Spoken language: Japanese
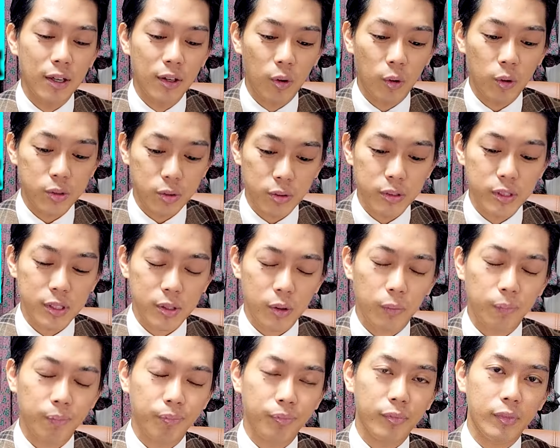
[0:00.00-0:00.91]
遅いんです
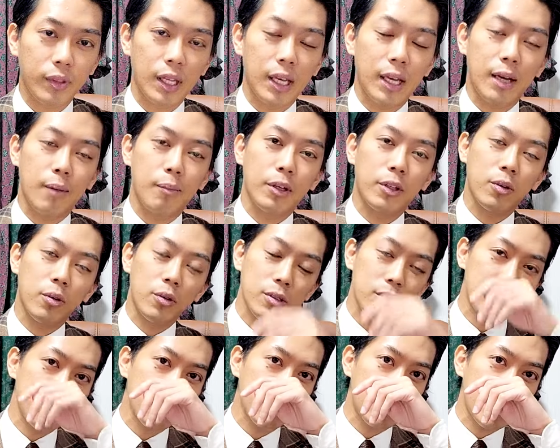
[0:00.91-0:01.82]
よで、まあ、
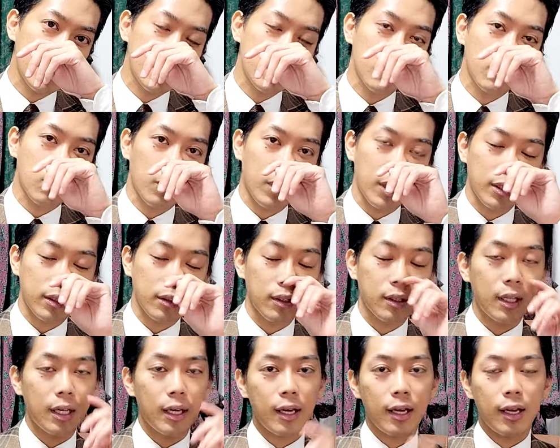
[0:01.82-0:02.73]
共通テストと
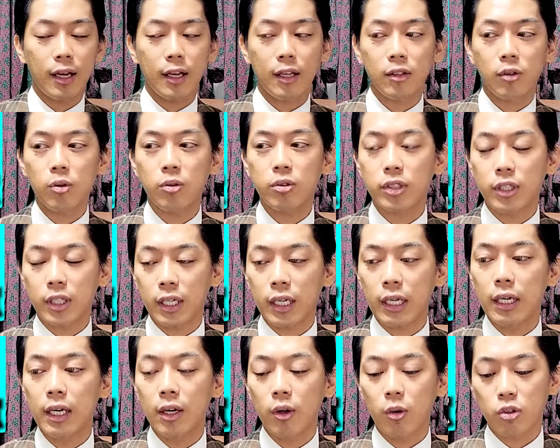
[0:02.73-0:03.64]
かって特
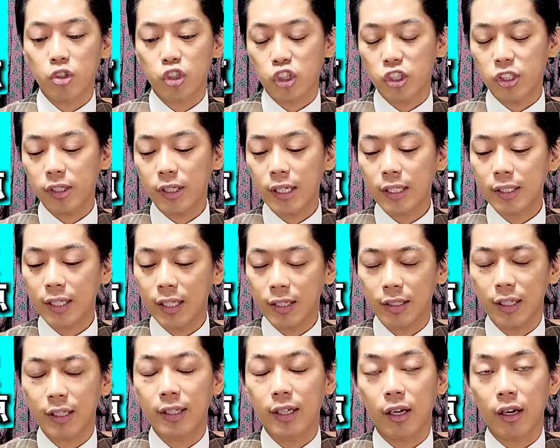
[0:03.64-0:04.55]
にこの進化点
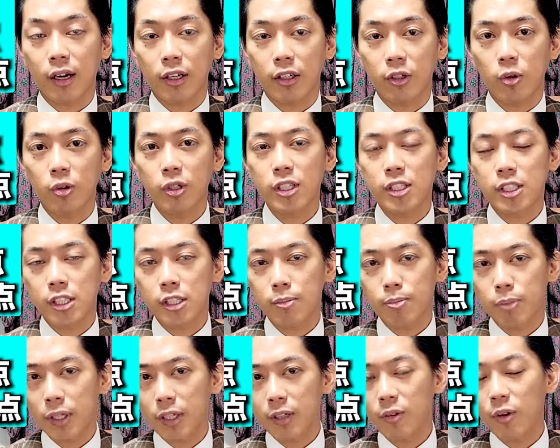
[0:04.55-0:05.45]
になってからより
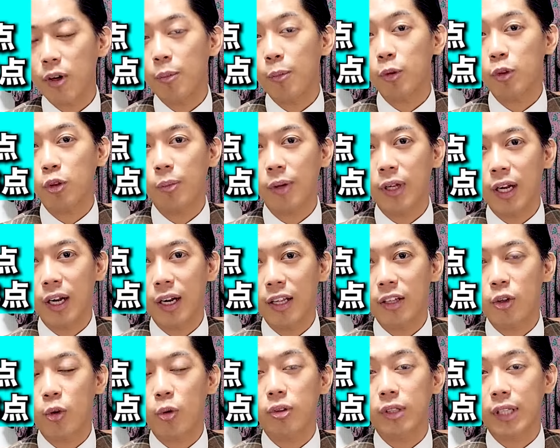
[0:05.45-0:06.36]
スピードが求めら
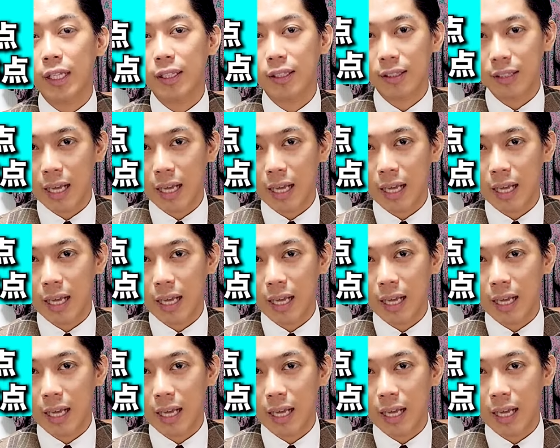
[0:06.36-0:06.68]
れるようになっ